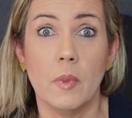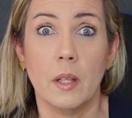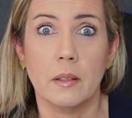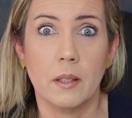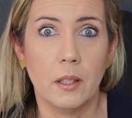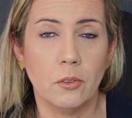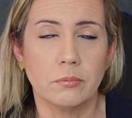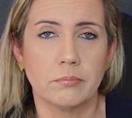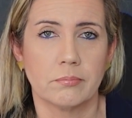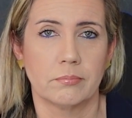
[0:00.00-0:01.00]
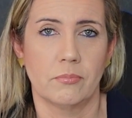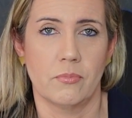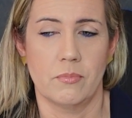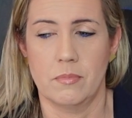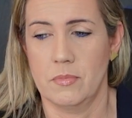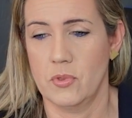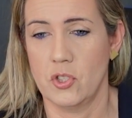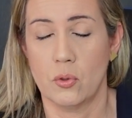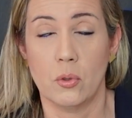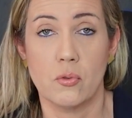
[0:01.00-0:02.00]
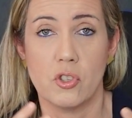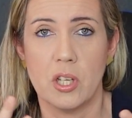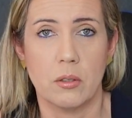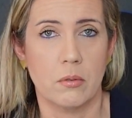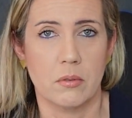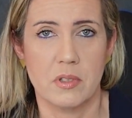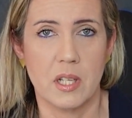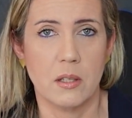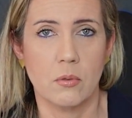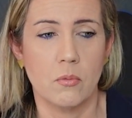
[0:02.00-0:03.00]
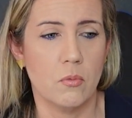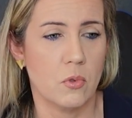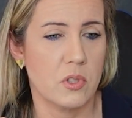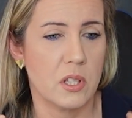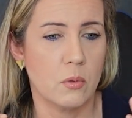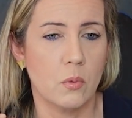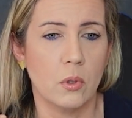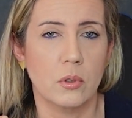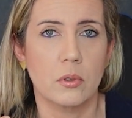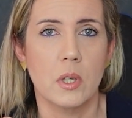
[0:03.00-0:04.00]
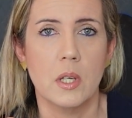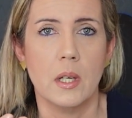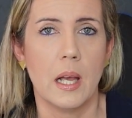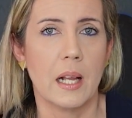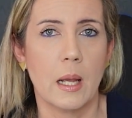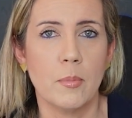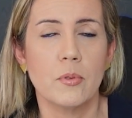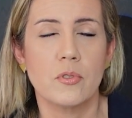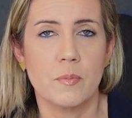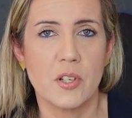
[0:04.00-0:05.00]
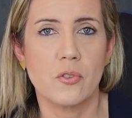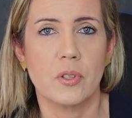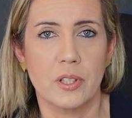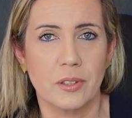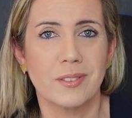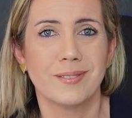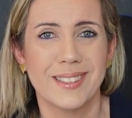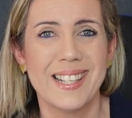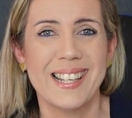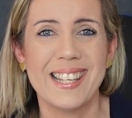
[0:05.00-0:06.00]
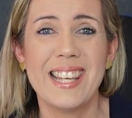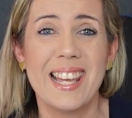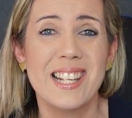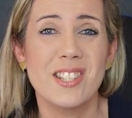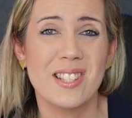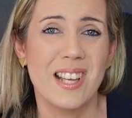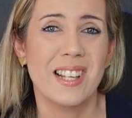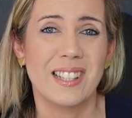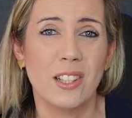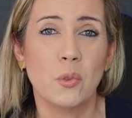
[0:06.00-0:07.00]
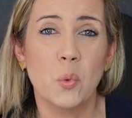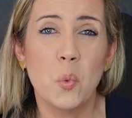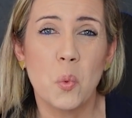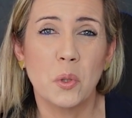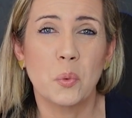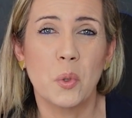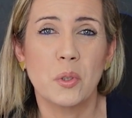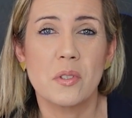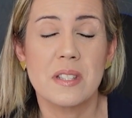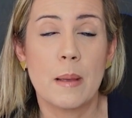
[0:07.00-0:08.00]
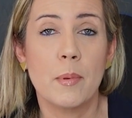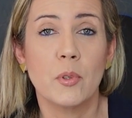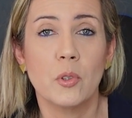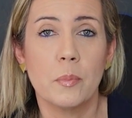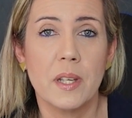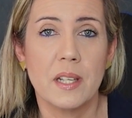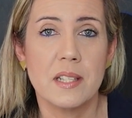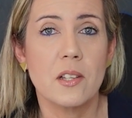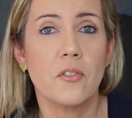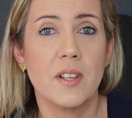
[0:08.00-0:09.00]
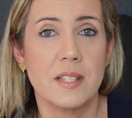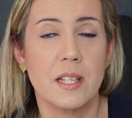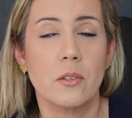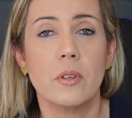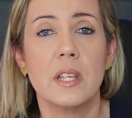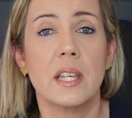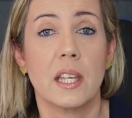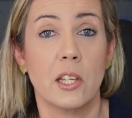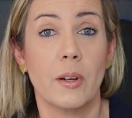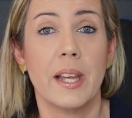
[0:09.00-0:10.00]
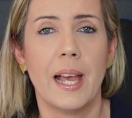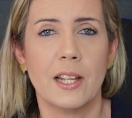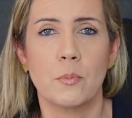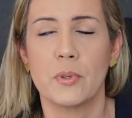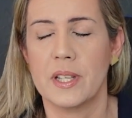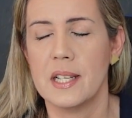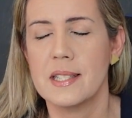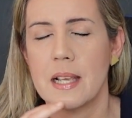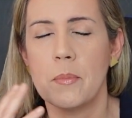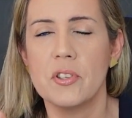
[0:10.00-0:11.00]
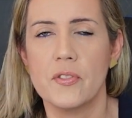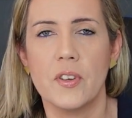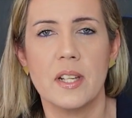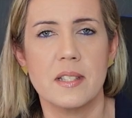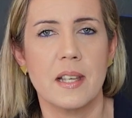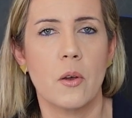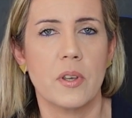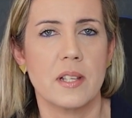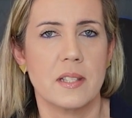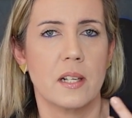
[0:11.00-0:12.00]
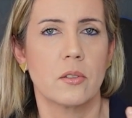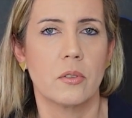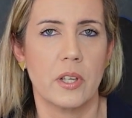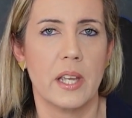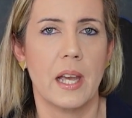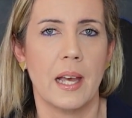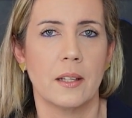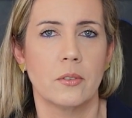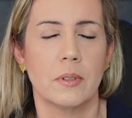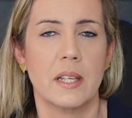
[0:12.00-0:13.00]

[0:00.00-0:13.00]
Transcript: Então, de todo jeito, sendo um ou sendo outro, acabam nos machucando e eles, tanto um quanto o outro, sabem muito bem que eles estão fazendo e que aquilo é errado, porque eles sabem diferenciar o que é certo do que é errado.